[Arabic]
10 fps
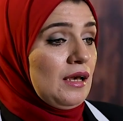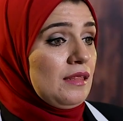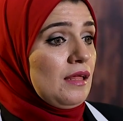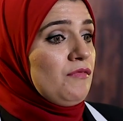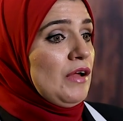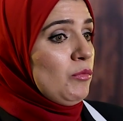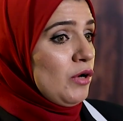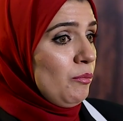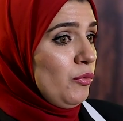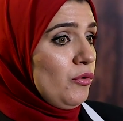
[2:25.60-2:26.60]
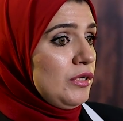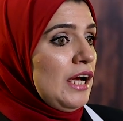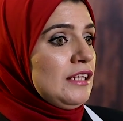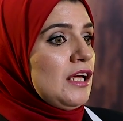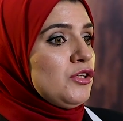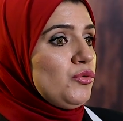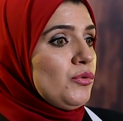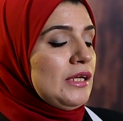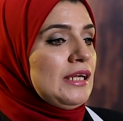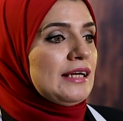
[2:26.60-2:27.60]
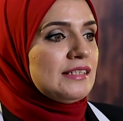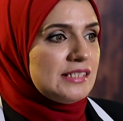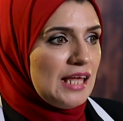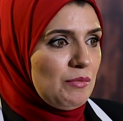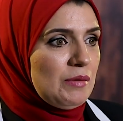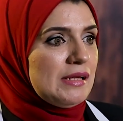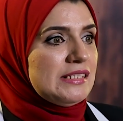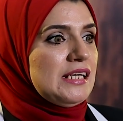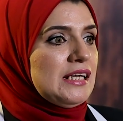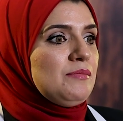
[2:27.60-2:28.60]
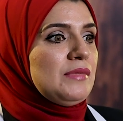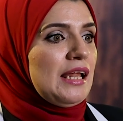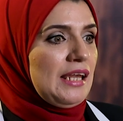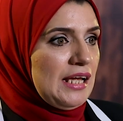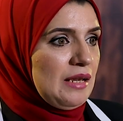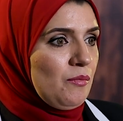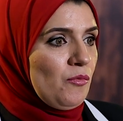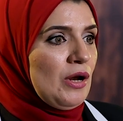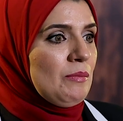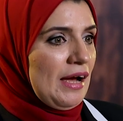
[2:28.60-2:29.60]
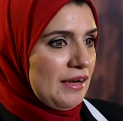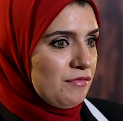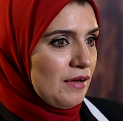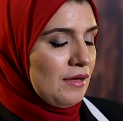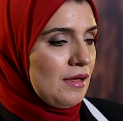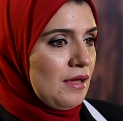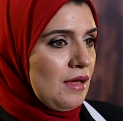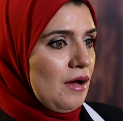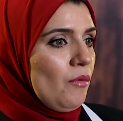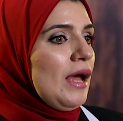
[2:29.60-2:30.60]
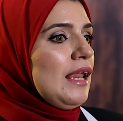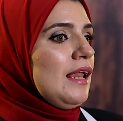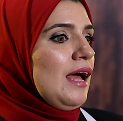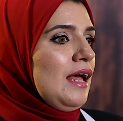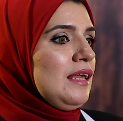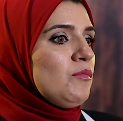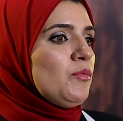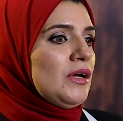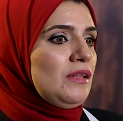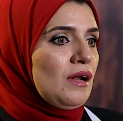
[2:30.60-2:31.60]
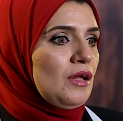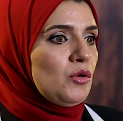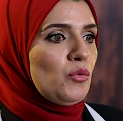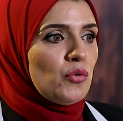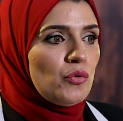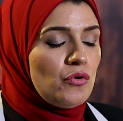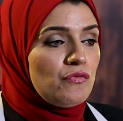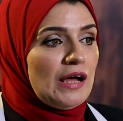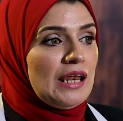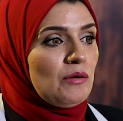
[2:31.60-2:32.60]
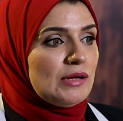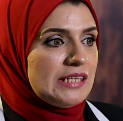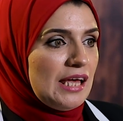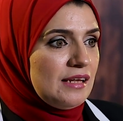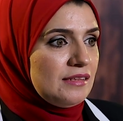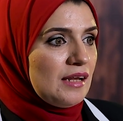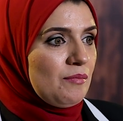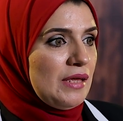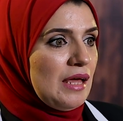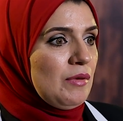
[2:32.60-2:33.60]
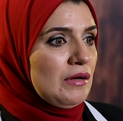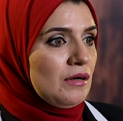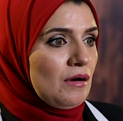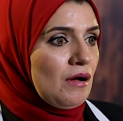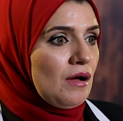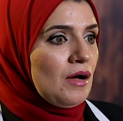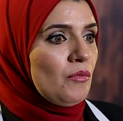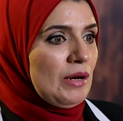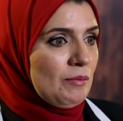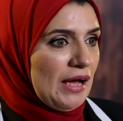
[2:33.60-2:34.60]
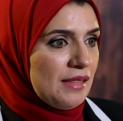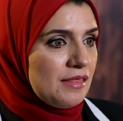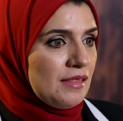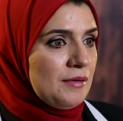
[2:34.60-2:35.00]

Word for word: لذا فالمربون يحتاجون إلى اكتساب المزيد من العلم والمعرفة وعلى الأهل المبادرة للوقوف على وسائل التربية بالقراءة والبحث